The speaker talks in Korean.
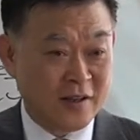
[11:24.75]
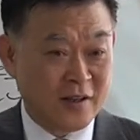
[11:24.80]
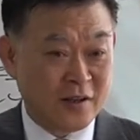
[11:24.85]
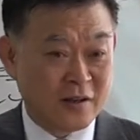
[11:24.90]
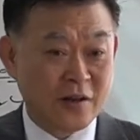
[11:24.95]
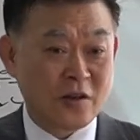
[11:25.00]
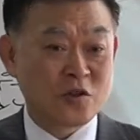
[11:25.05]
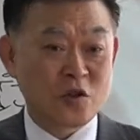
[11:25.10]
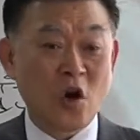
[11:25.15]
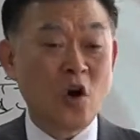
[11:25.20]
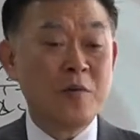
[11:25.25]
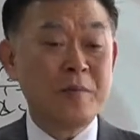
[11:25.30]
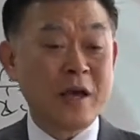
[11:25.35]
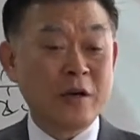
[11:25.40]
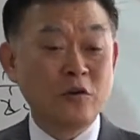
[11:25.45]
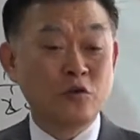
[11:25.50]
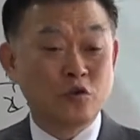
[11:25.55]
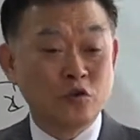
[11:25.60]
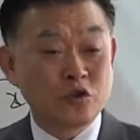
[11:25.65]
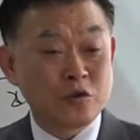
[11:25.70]
그래서
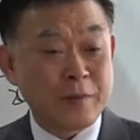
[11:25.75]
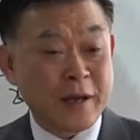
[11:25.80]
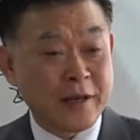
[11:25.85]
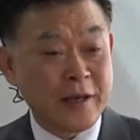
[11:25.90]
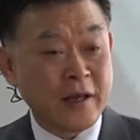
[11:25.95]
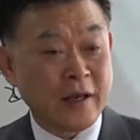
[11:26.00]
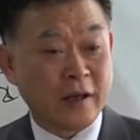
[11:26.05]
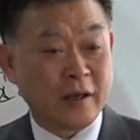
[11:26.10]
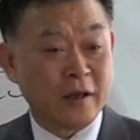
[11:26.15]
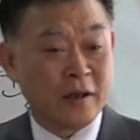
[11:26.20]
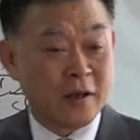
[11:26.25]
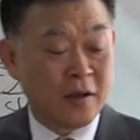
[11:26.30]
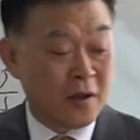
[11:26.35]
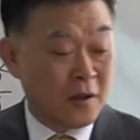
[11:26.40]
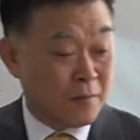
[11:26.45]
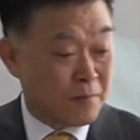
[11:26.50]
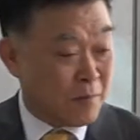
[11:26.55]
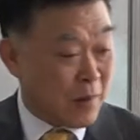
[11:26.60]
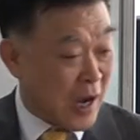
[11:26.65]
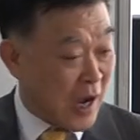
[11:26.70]
처음에는 루스벨이
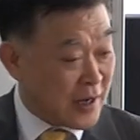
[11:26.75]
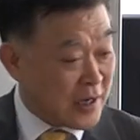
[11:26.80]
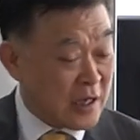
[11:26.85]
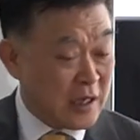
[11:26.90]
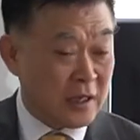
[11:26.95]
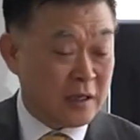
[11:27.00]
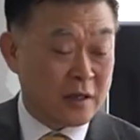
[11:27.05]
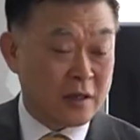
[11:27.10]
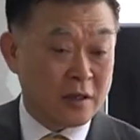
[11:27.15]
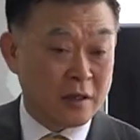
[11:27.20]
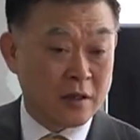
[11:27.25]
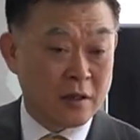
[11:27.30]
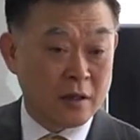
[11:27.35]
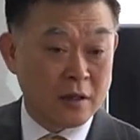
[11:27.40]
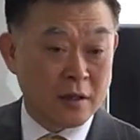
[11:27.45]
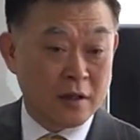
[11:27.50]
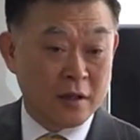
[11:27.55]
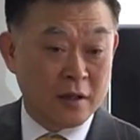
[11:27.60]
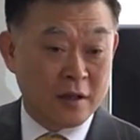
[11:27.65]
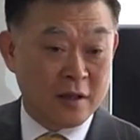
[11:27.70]
많이
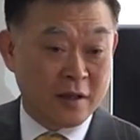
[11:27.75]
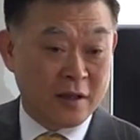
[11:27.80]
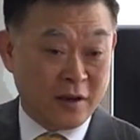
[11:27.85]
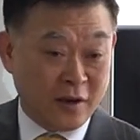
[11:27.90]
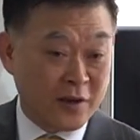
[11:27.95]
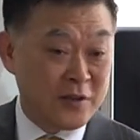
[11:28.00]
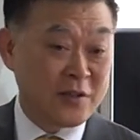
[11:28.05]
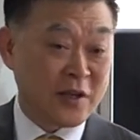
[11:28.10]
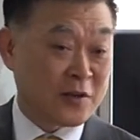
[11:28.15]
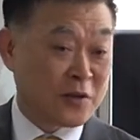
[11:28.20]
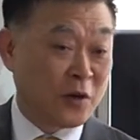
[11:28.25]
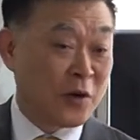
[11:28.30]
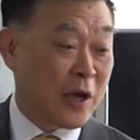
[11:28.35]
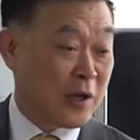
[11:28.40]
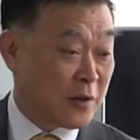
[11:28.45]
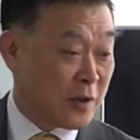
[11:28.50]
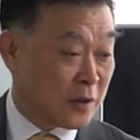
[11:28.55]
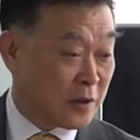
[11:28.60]
이제 거기에